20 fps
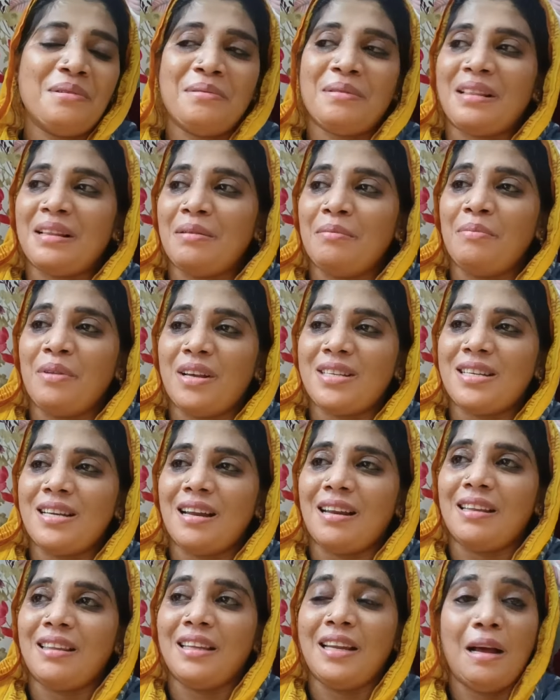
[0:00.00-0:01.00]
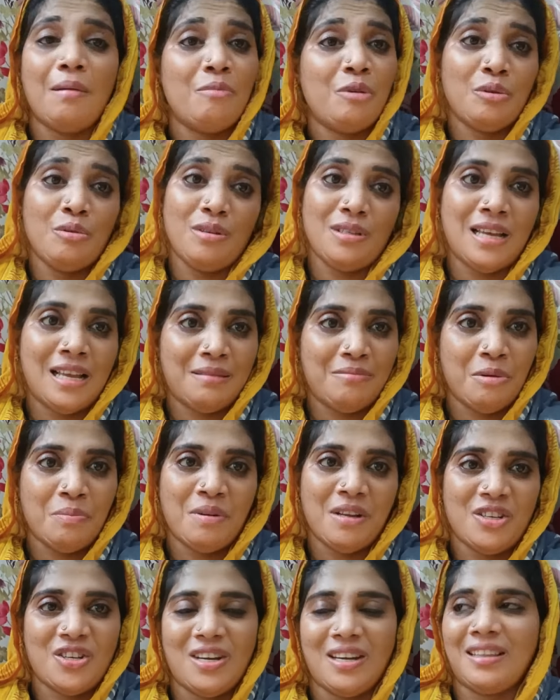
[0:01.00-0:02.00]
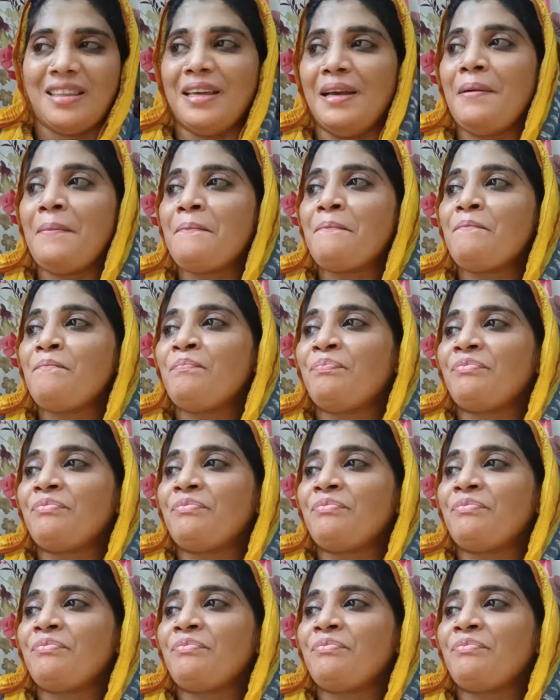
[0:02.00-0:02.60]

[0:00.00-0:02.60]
में मतलब ब्रश कर रही थी ना हम लोग दोनों साथ में ब्रश करते हैं